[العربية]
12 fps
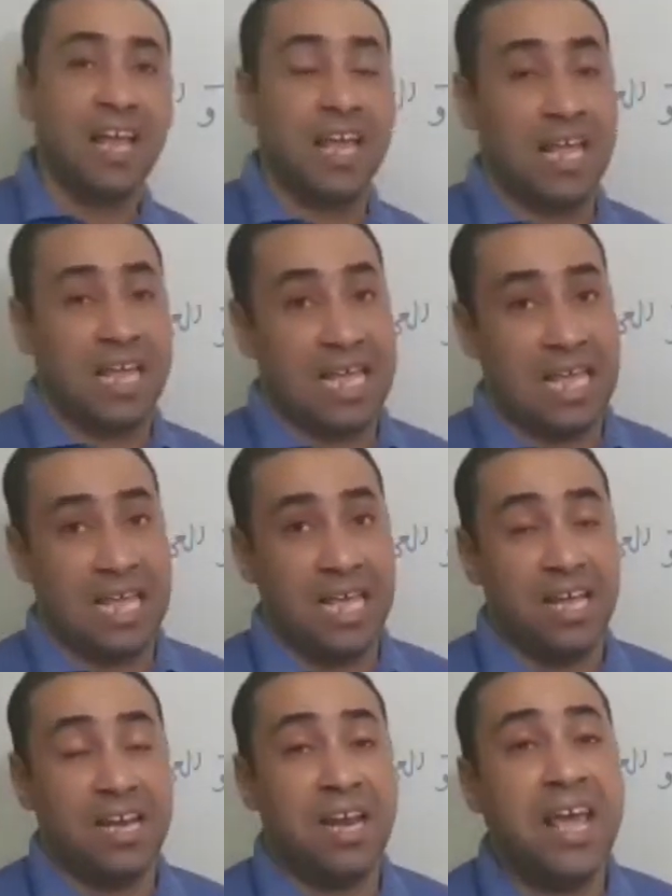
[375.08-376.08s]
غلط
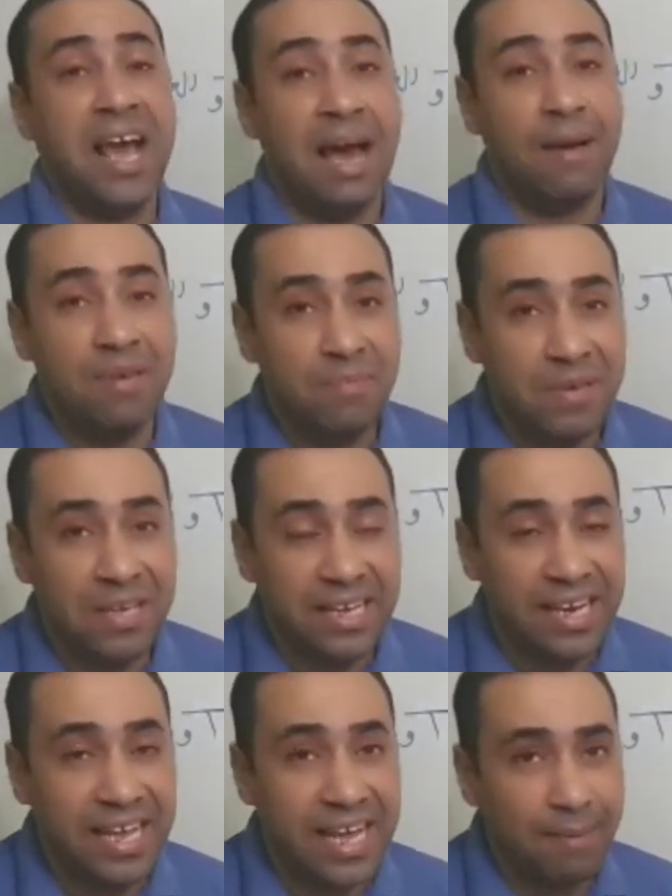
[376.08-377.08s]
ليه يا حبيبي
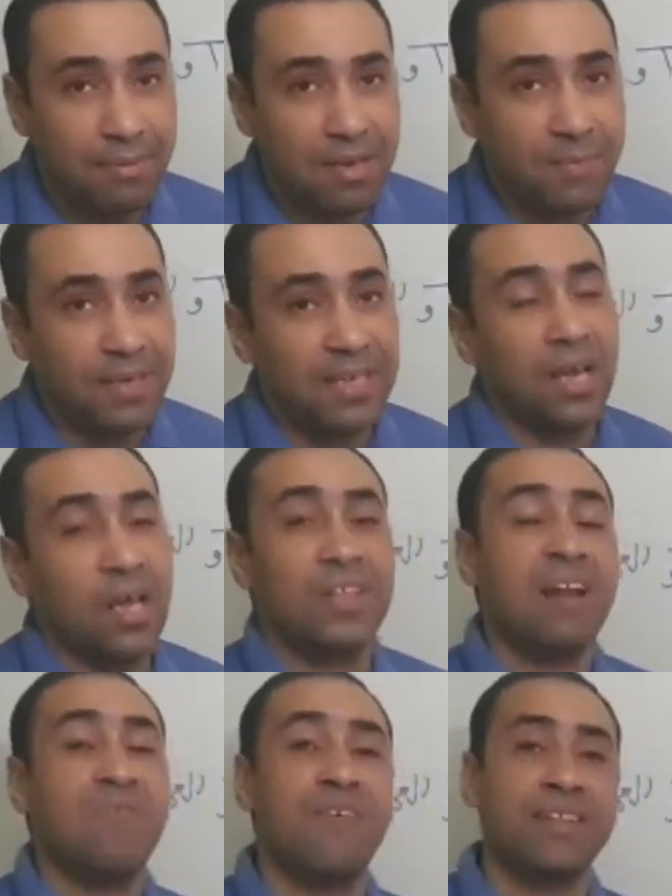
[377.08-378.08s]
ليه يا حبيبي ده
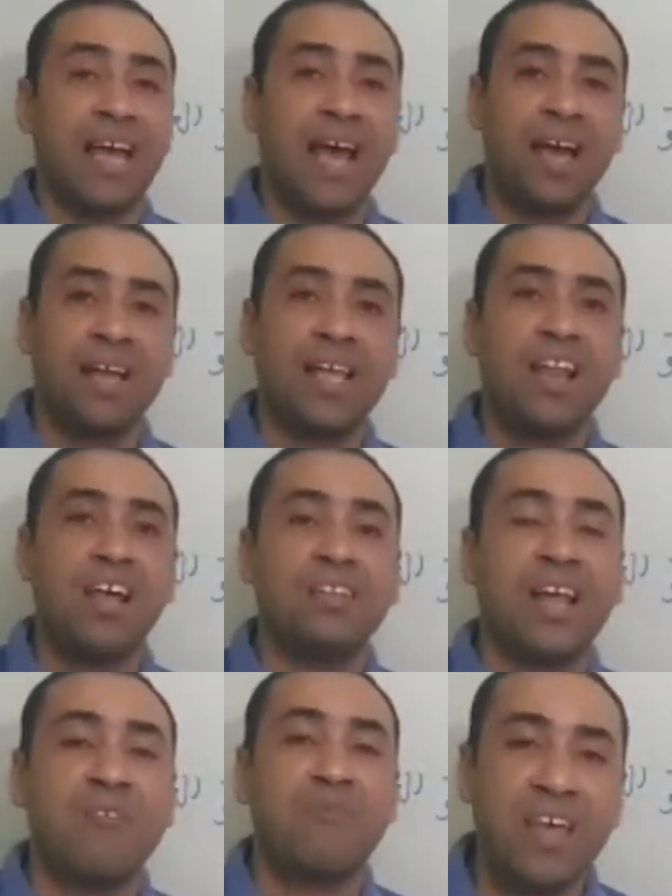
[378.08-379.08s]
الف... ده ده, الف... ده
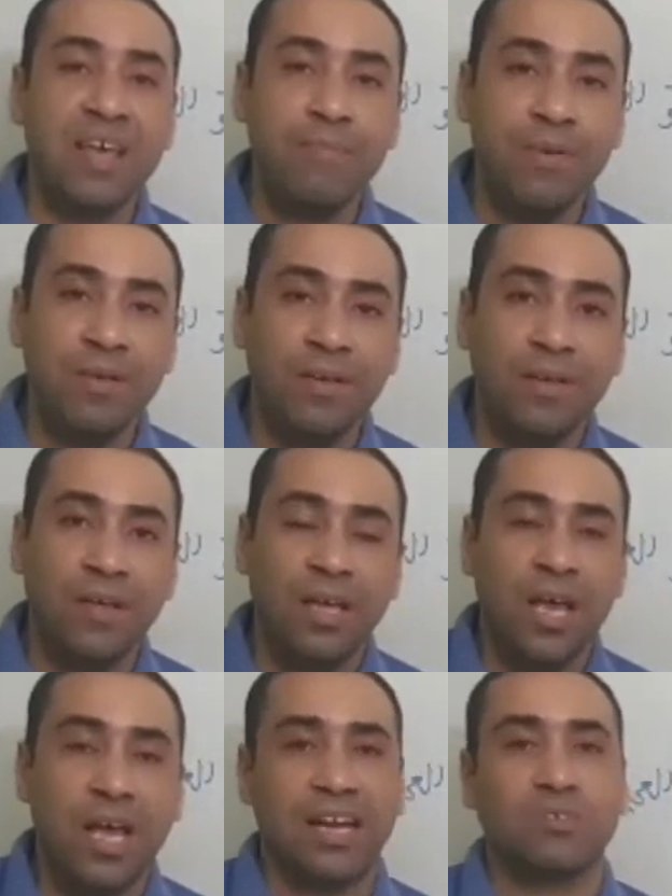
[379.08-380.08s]
الفهم
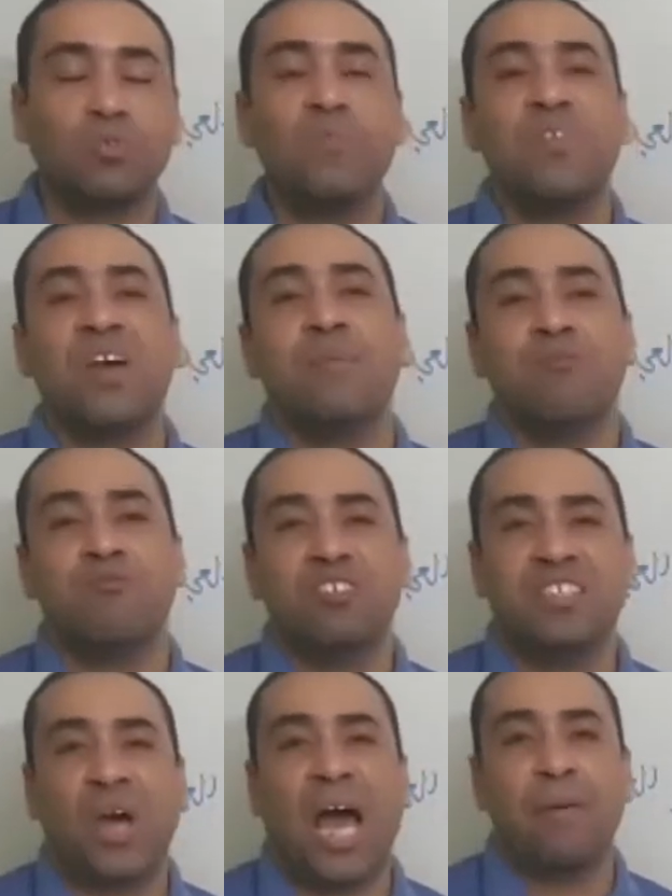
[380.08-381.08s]
انك تكون فاهم
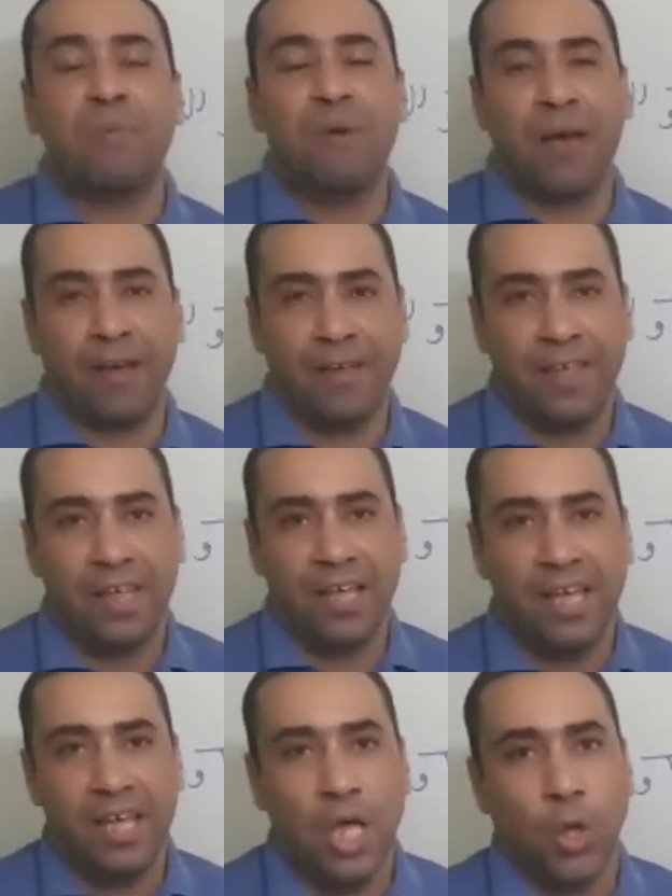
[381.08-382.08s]
الفيزياء وحاببها
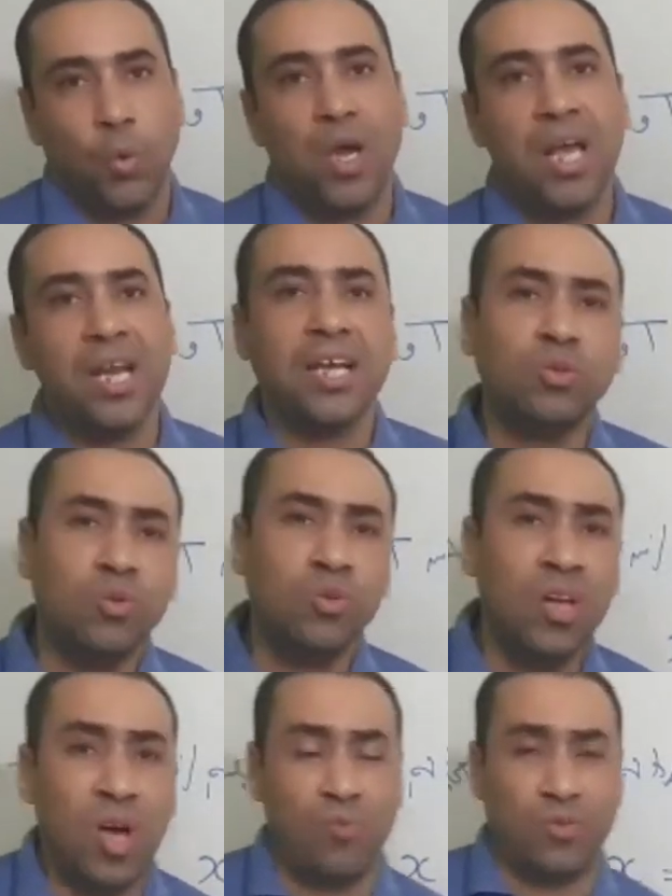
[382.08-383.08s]
وانك تكون
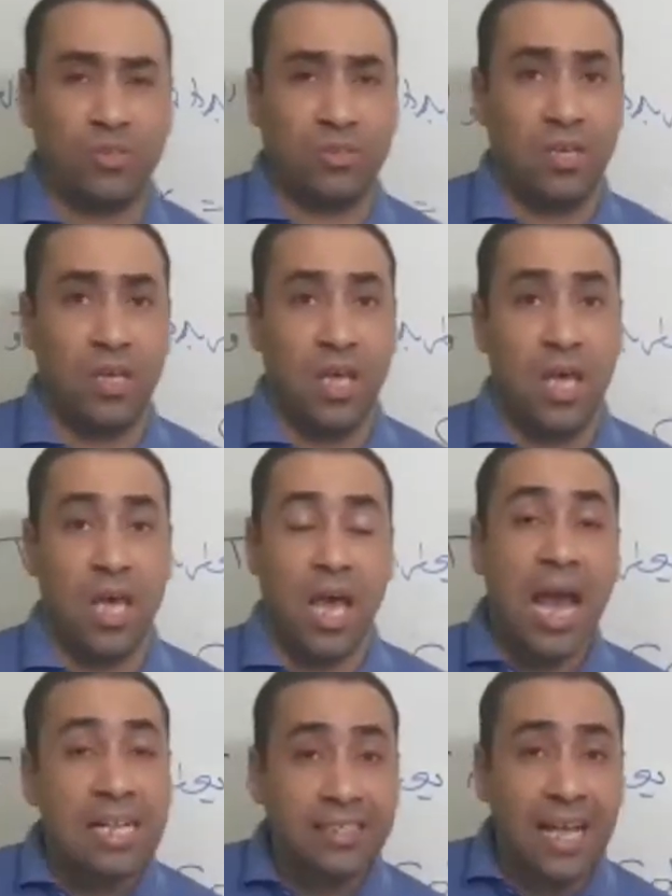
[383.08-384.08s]
حافظ
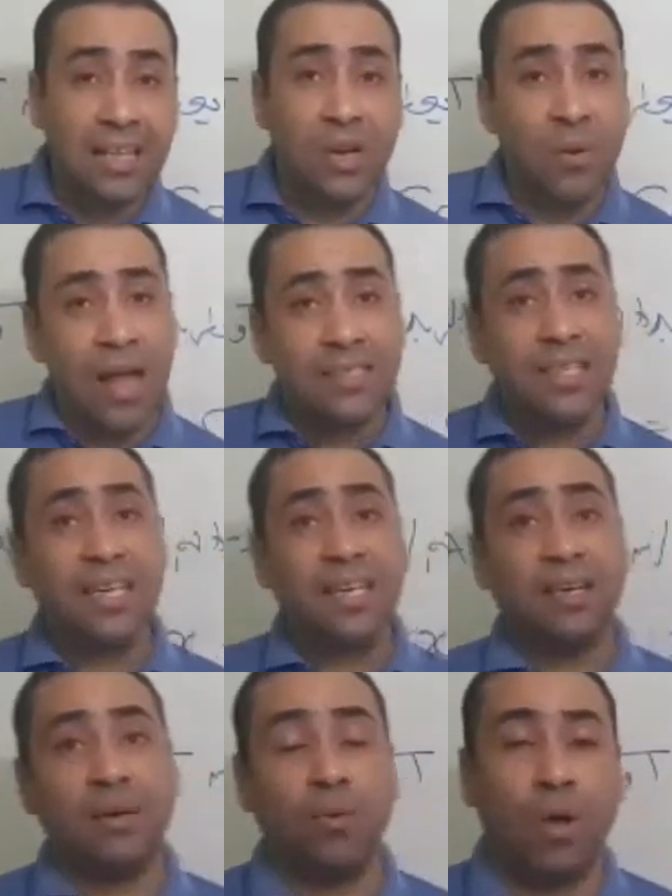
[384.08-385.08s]
انت دلوقتي
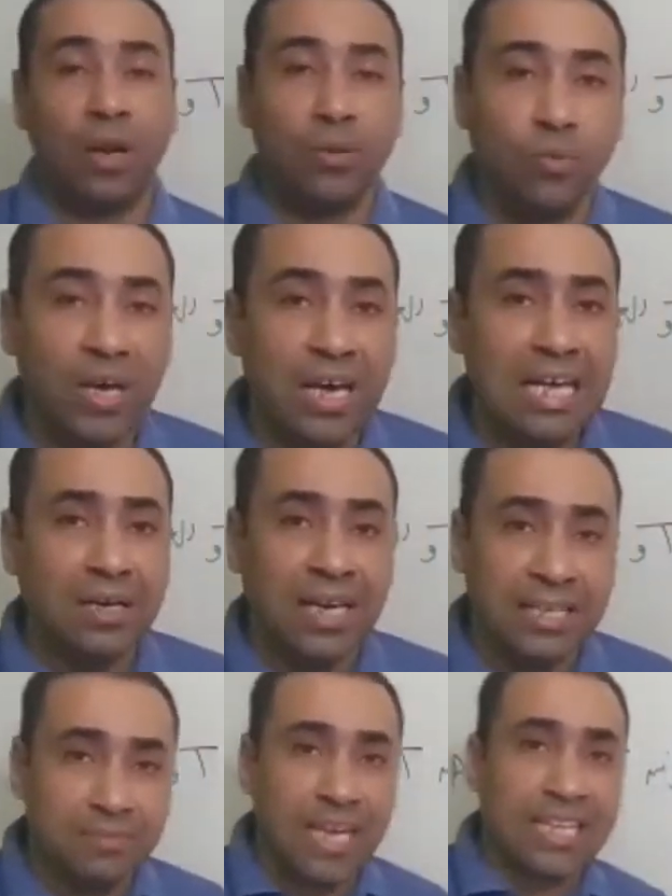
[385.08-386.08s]
وقع...
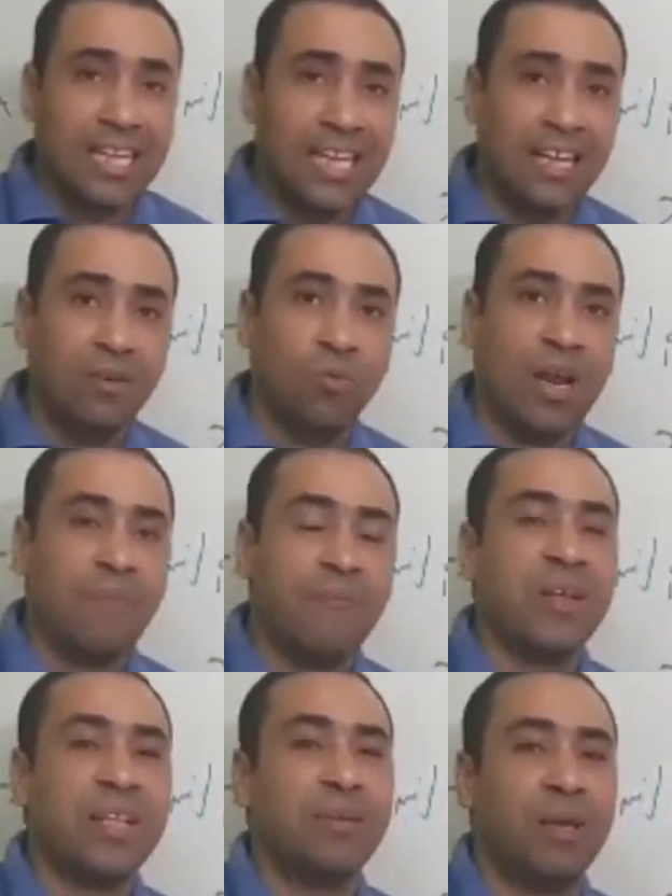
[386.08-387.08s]
جيت جيت لي وانا
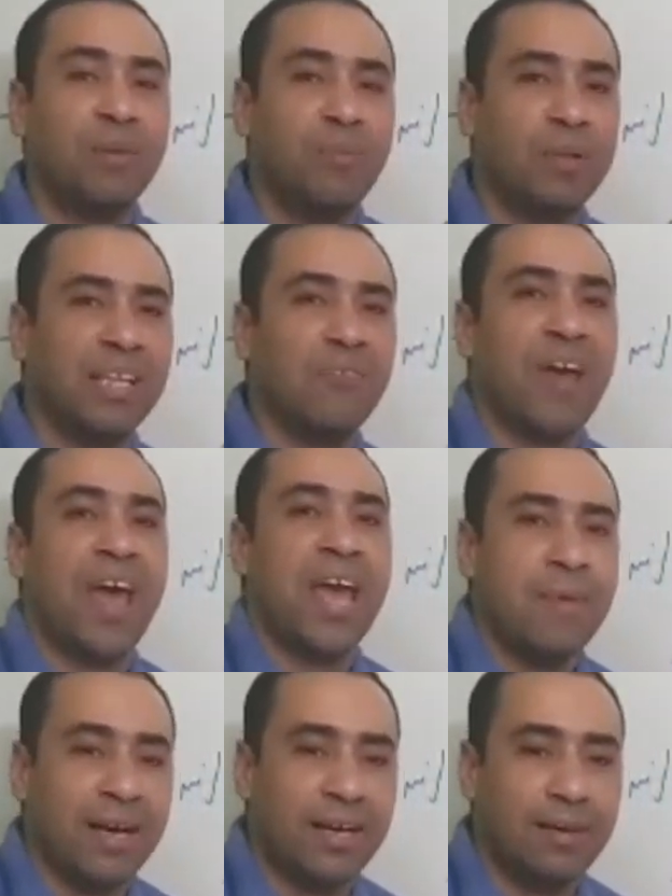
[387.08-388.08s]
ابتديت
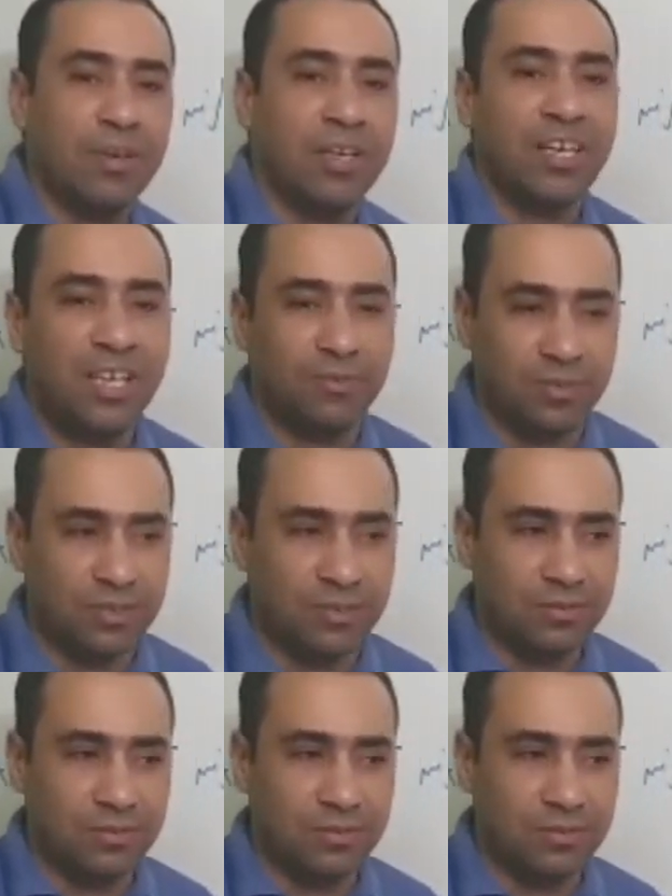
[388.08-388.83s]
افهمك من غير حفظ